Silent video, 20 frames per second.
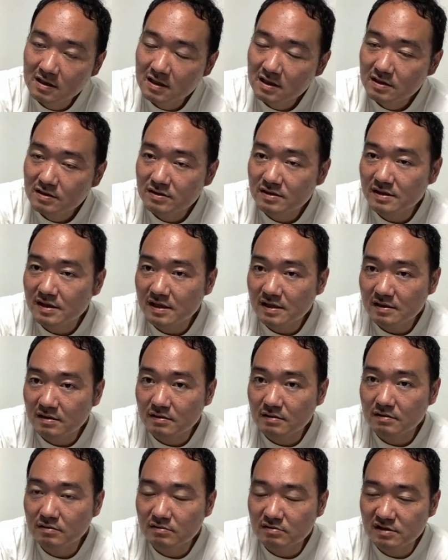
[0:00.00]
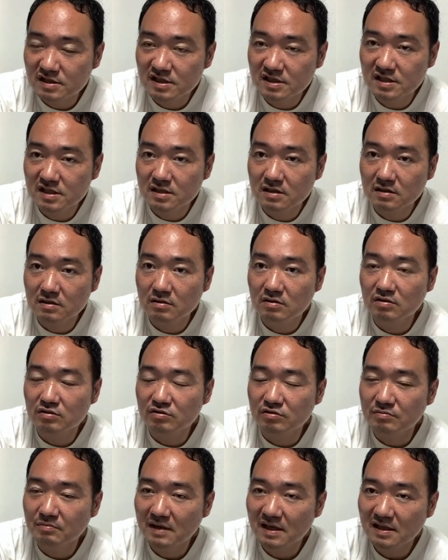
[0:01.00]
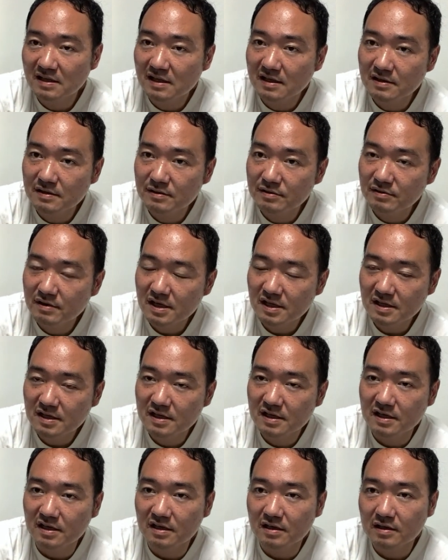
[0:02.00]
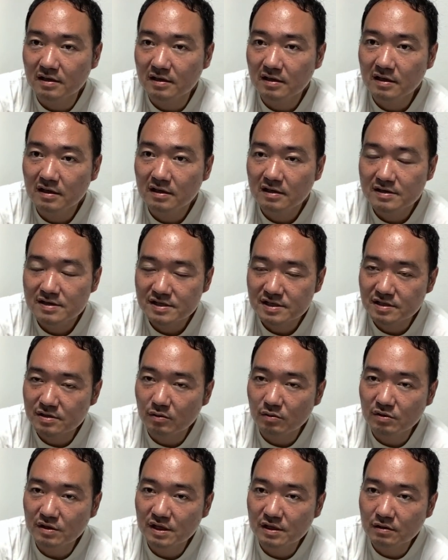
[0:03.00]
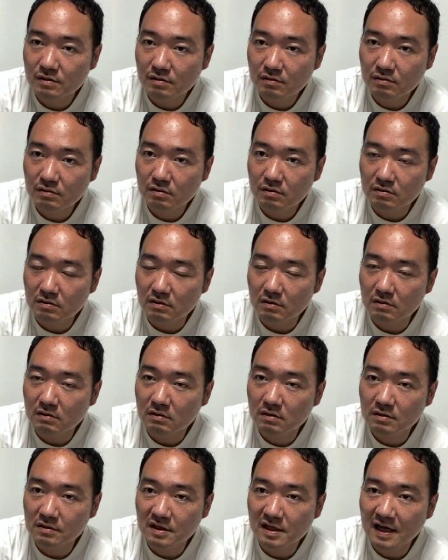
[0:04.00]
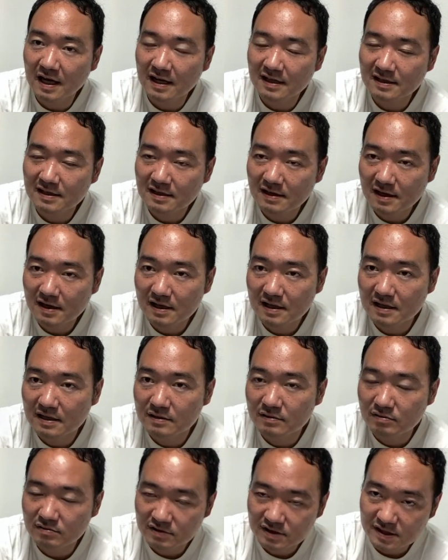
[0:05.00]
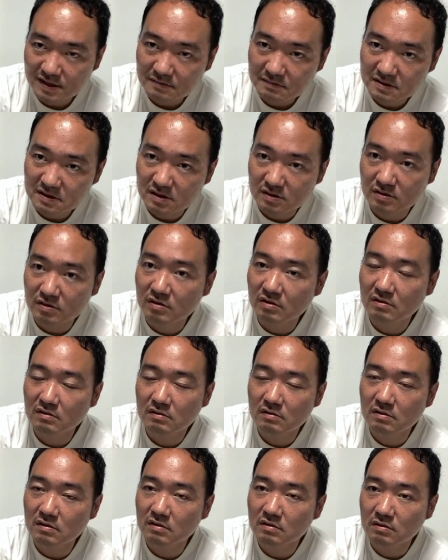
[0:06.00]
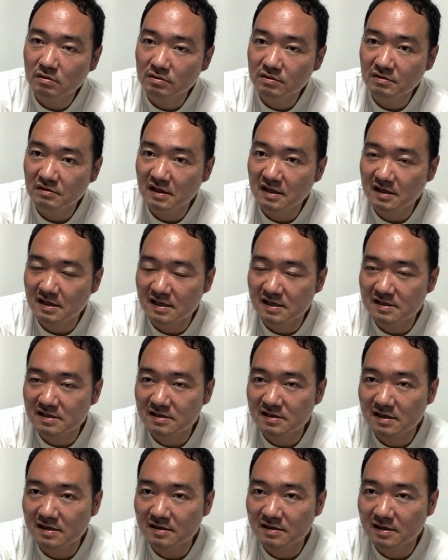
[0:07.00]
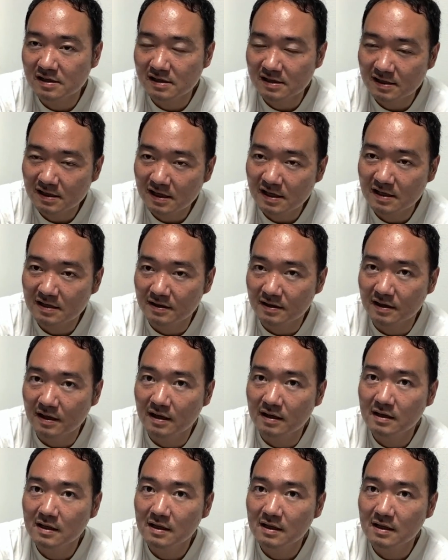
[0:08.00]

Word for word: それでご自身の生まれゆえに総理候補でありながらどうしてもそのことが決断できなかった